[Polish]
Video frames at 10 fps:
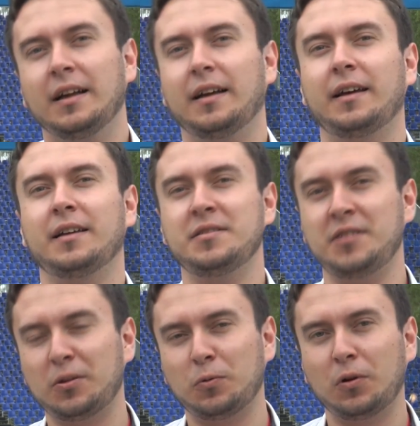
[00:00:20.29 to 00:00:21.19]
E,
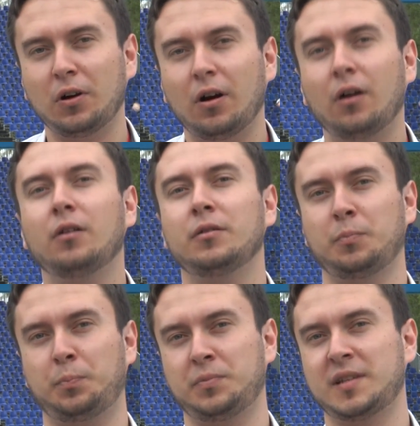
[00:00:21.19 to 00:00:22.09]
niedługo
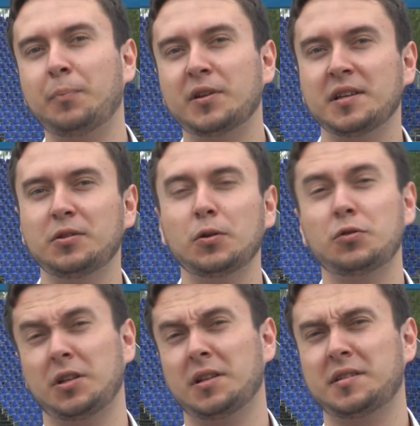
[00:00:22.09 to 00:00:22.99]
zaprezentują
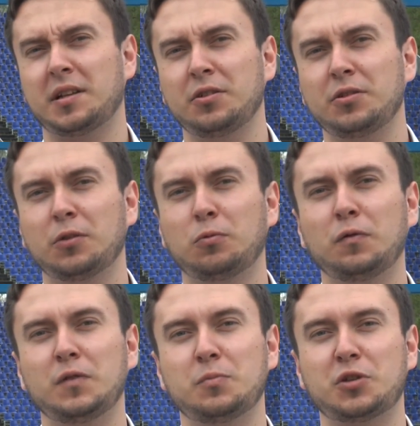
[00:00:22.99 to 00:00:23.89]
się na stadionie
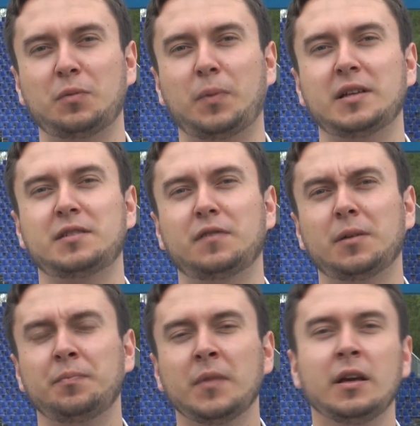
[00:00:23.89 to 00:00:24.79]
głównym przed Państwem.